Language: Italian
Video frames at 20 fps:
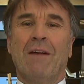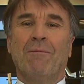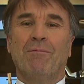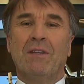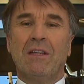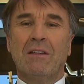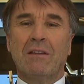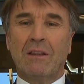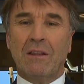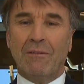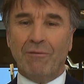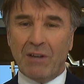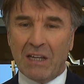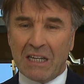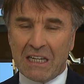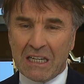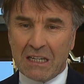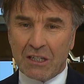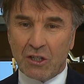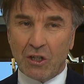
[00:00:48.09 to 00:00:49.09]
di
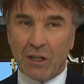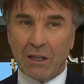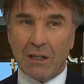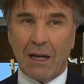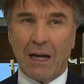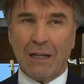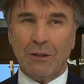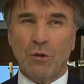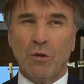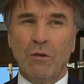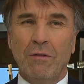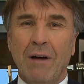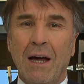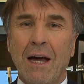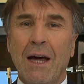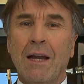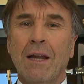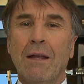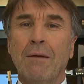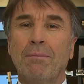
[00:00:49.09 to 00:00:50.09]
venirci a
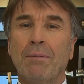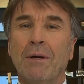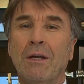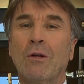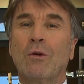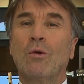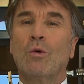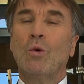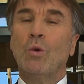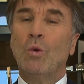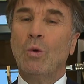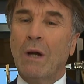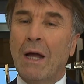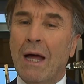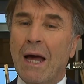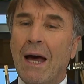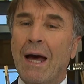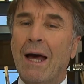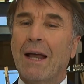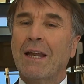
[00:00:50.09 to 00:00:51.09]
trovare per
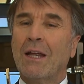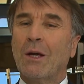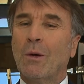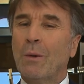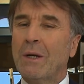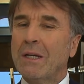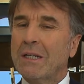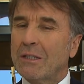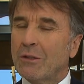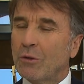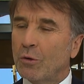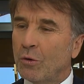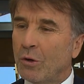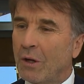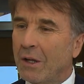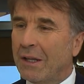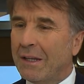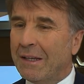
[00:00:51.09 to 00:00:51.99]
curare questo,